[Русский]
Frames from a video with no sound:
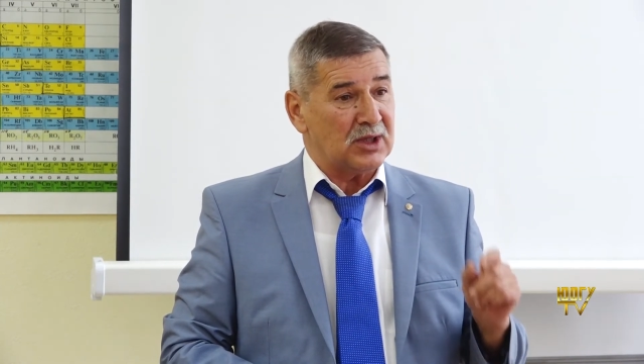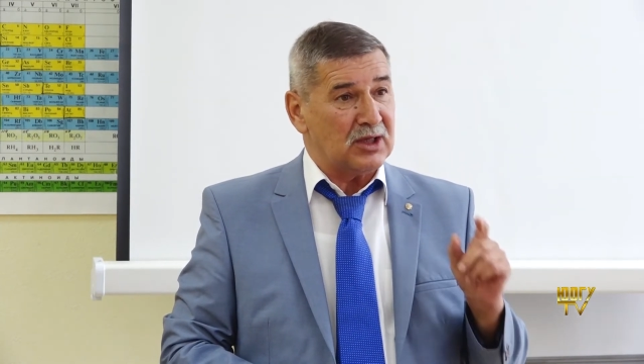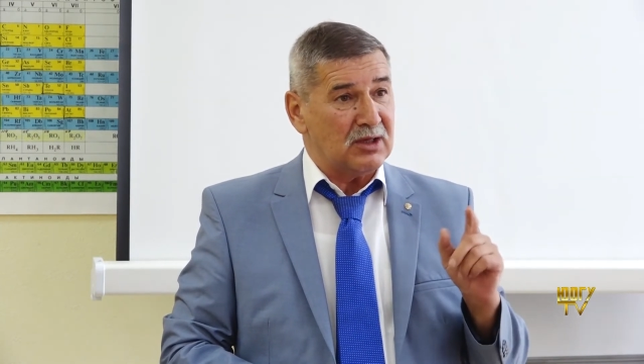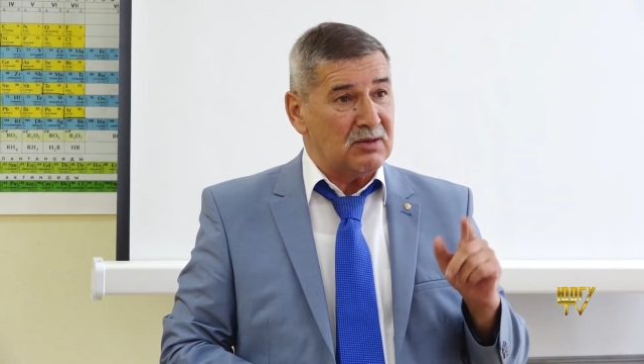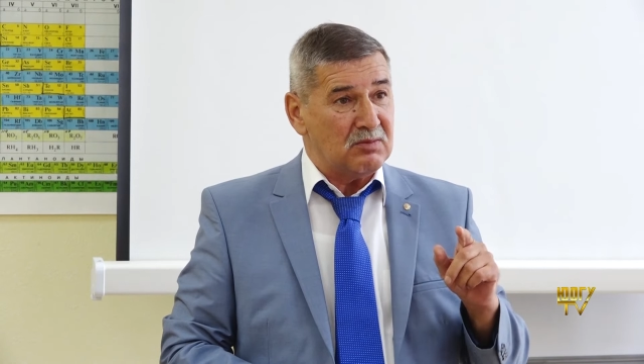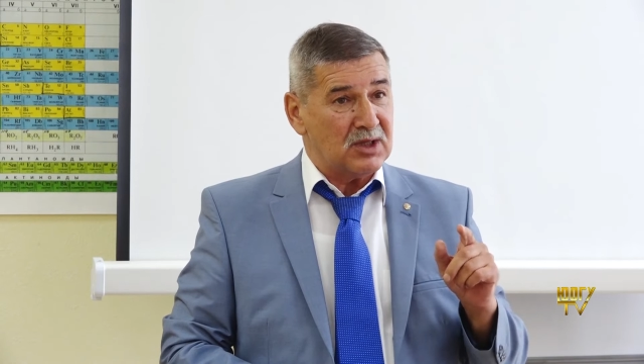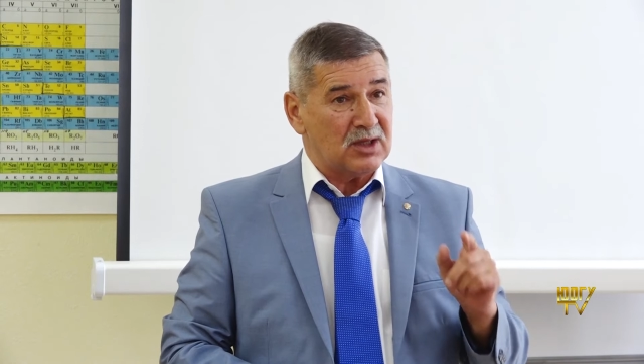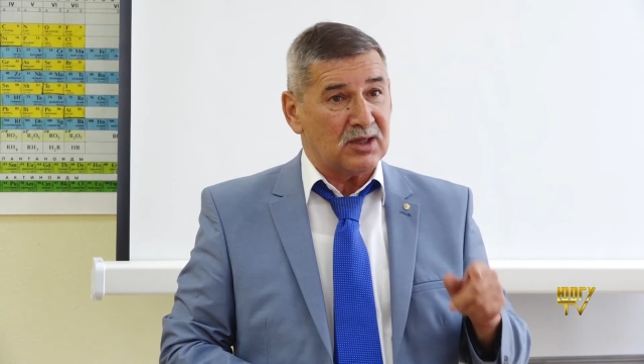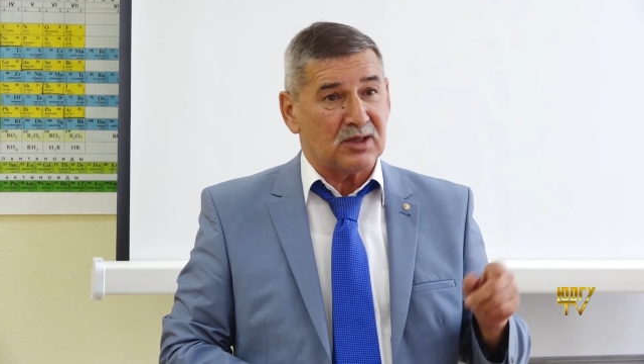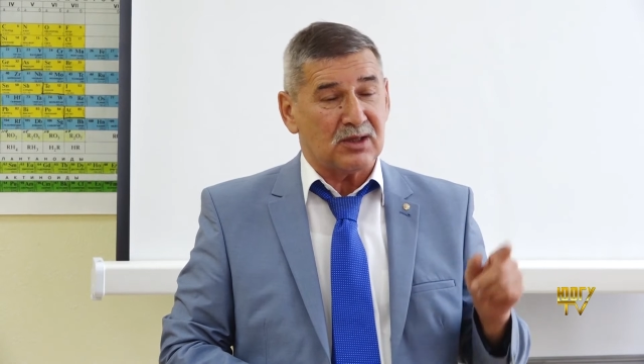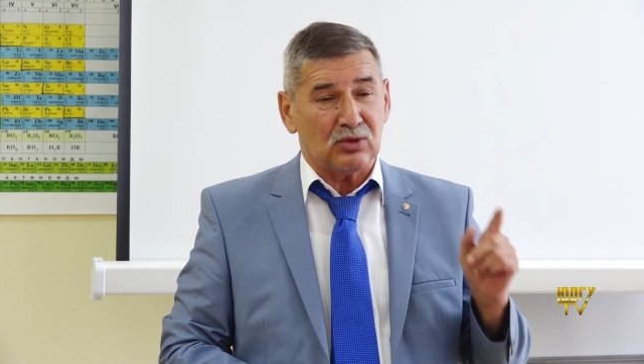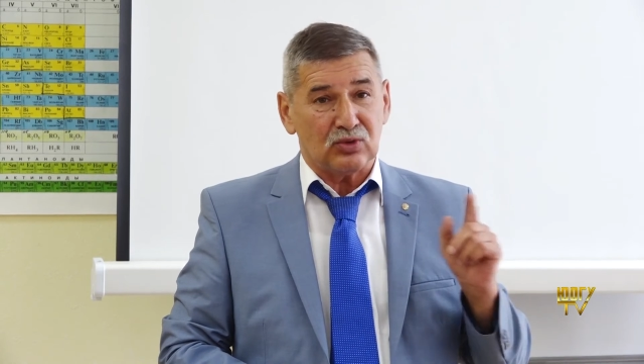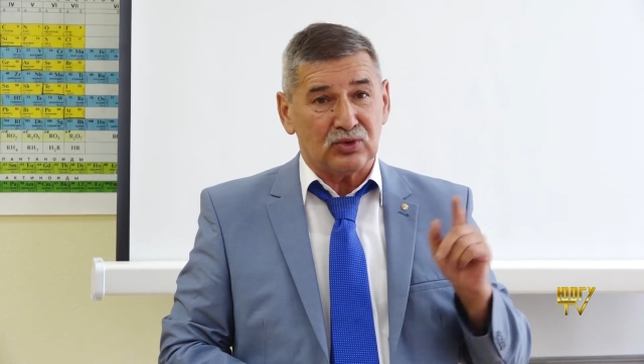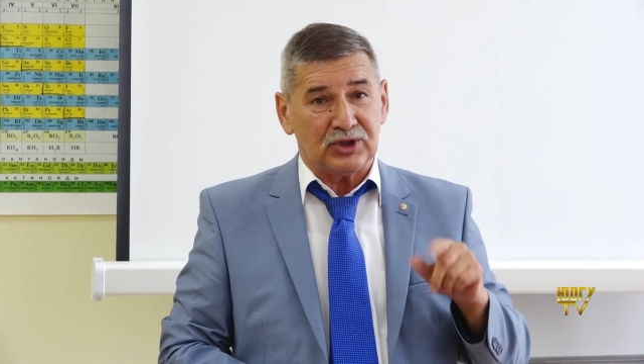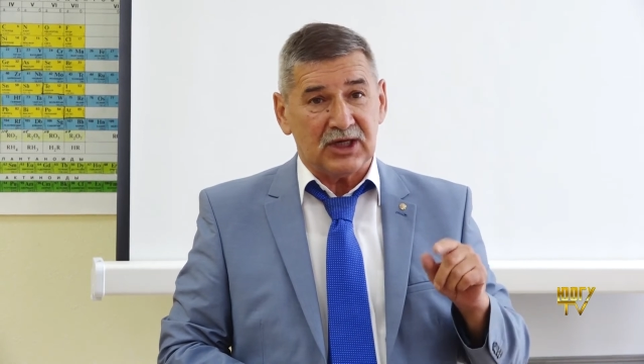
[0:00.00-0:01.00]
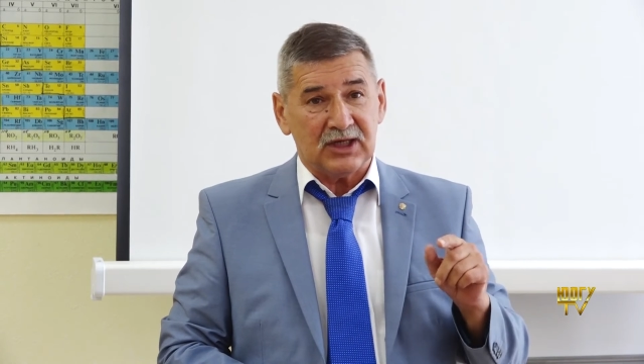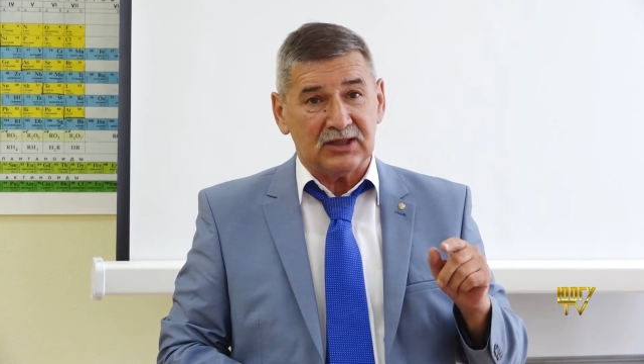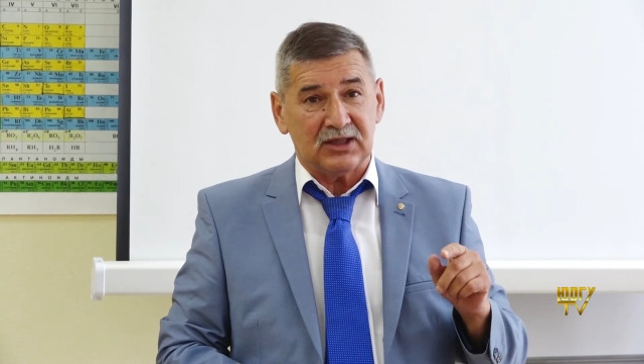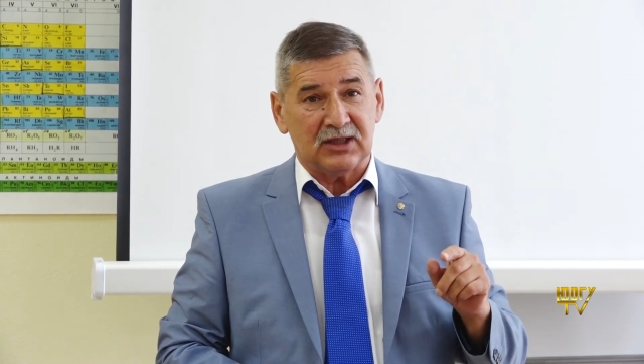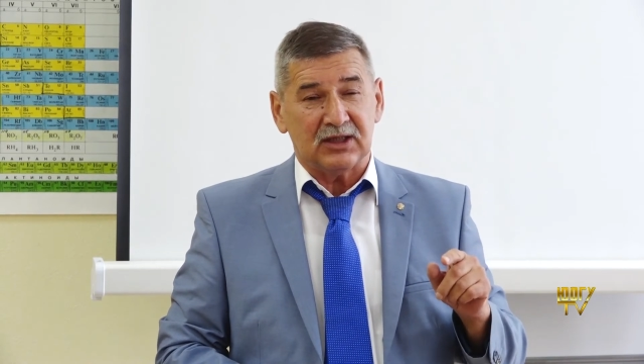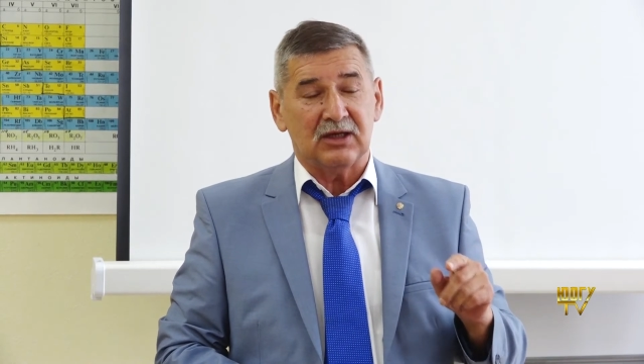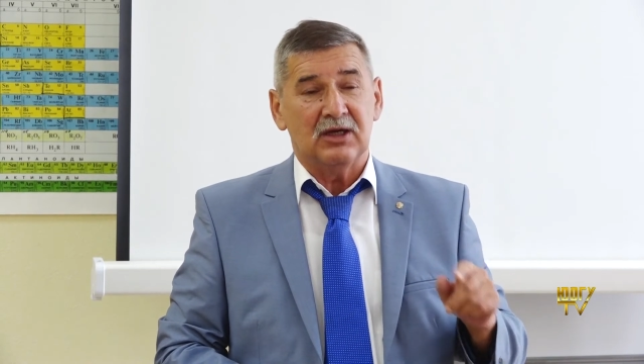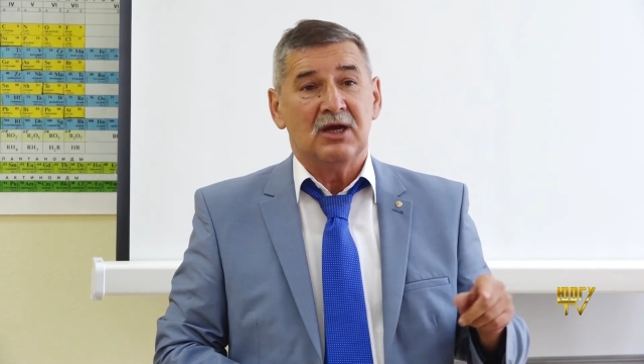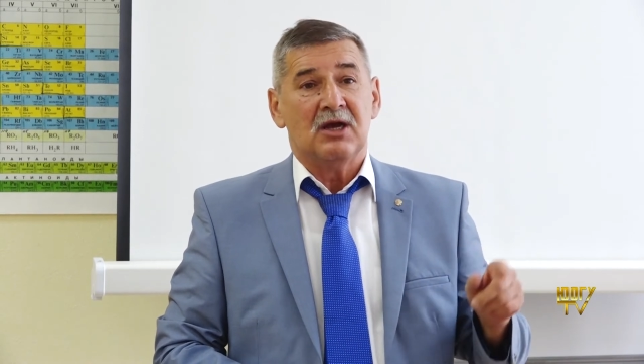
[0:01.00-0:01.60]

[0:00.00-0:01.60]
именно за участие